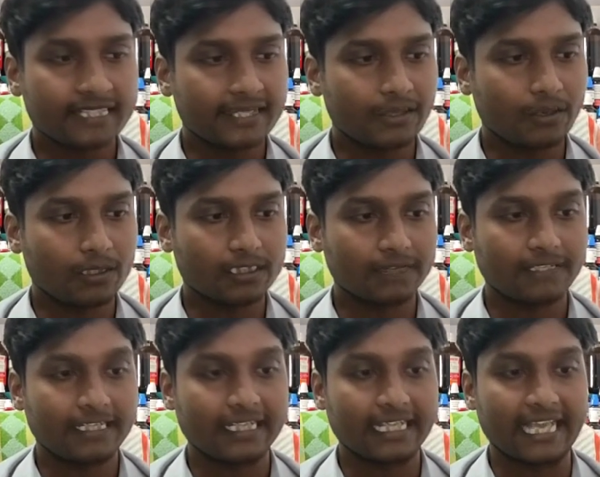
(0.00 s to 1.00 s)
एक और दवा
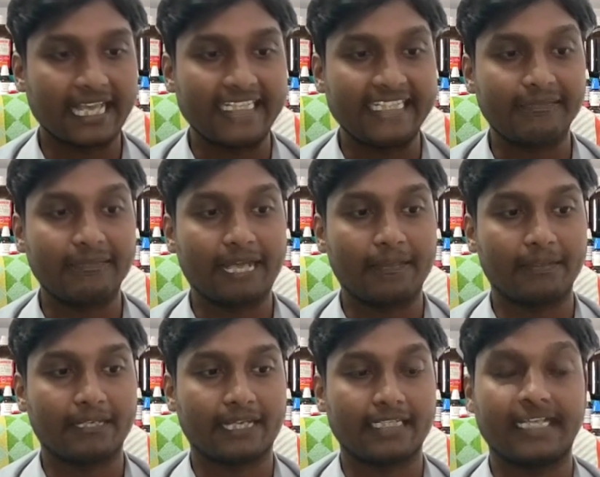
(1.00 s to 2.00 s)
है गैलियम
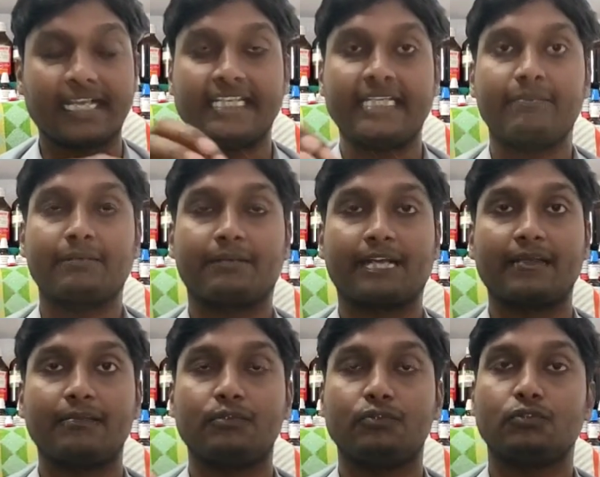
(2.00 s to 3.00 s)
एपराइन गैलियम
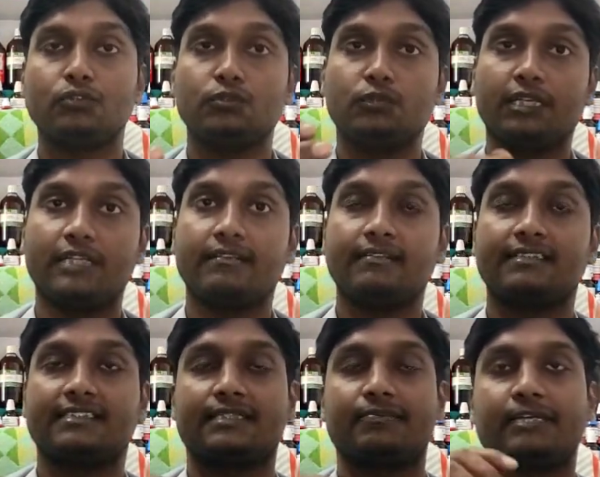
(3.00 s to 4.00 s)
एपराइन भी दोस्तों यूरिनरी
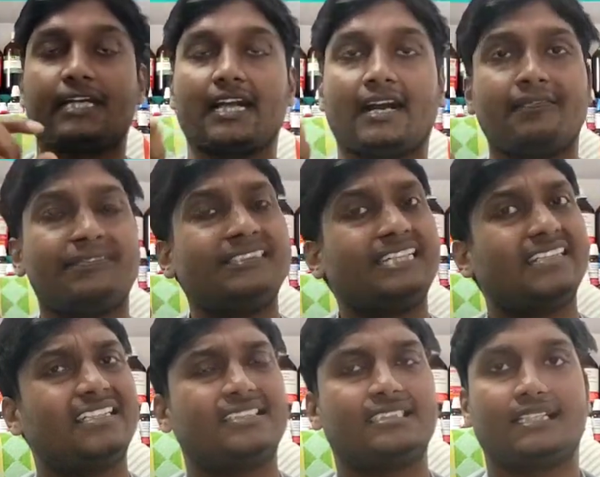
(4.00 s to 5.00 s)
सिस्टम पे काफी
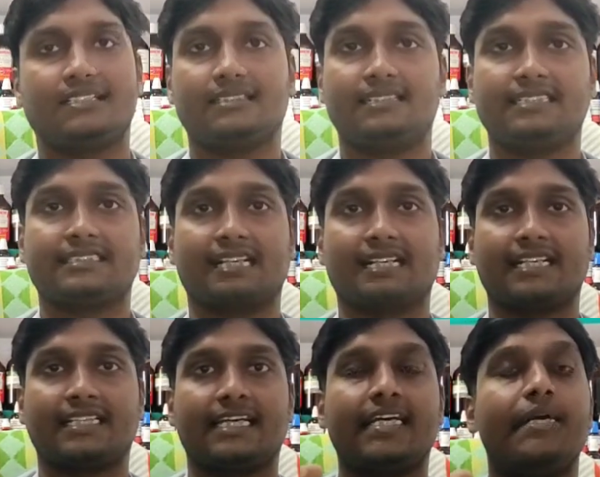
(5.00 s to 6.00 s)
ज्यादा अच्छा रिजल्ट इसका
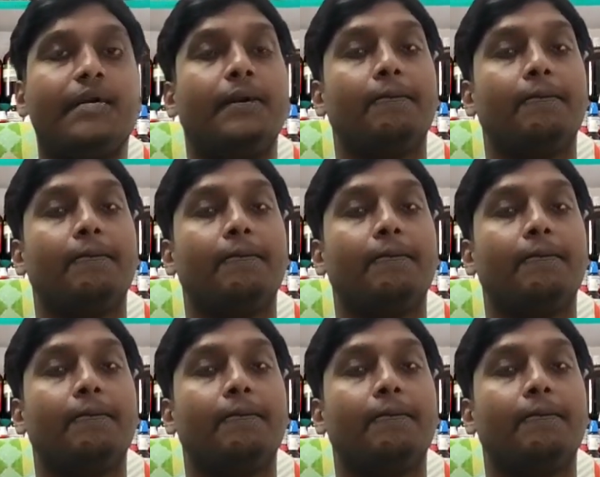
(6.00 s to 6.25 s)
रहता है